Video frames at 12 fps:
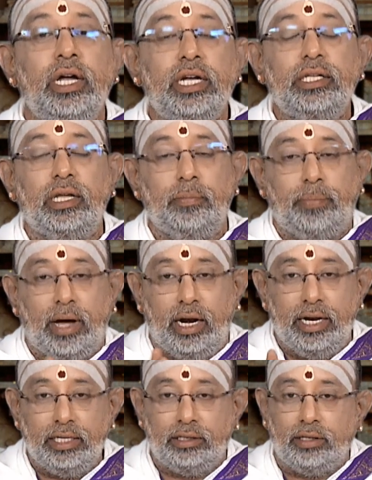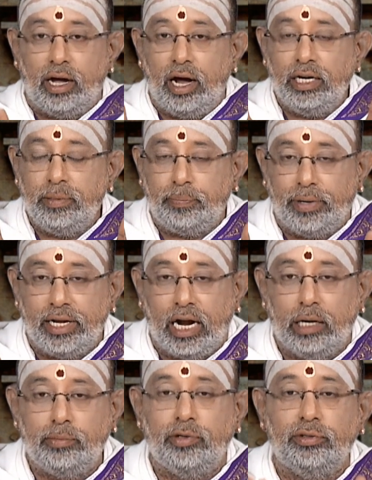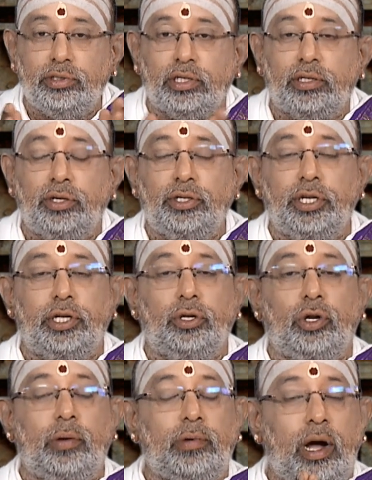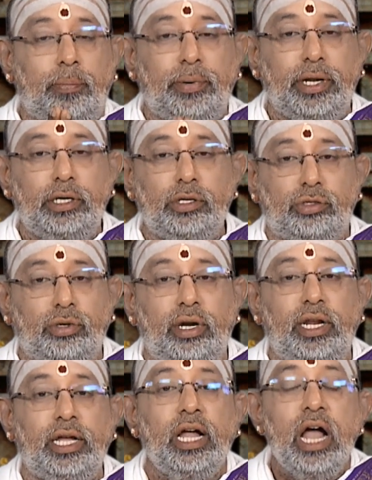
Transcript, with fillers: இதன் பலனைத்தான் இப்படி அனுபவித்து கொண்டிருக்கிறோம் அப்படின்னு சொல்லி